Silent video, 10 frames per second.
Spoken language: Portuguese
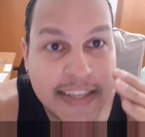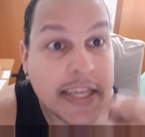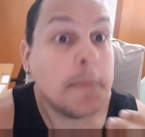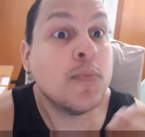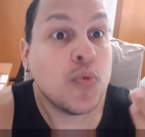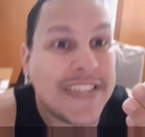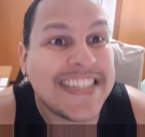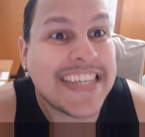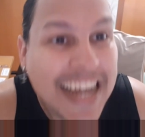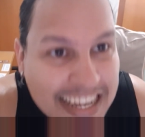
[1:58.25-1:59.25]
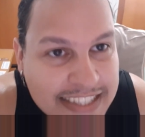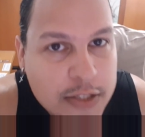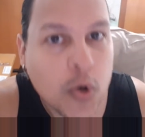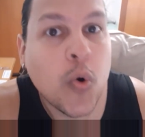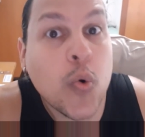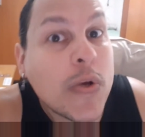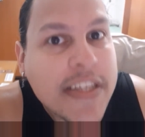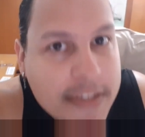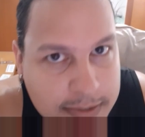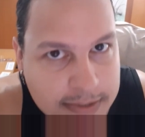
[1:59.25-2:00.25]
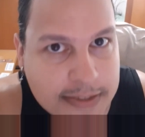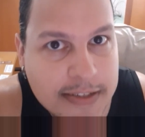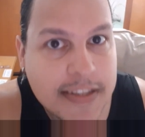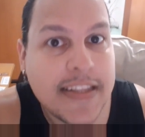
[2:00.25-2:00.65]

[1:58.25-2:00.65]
que musicais ruins!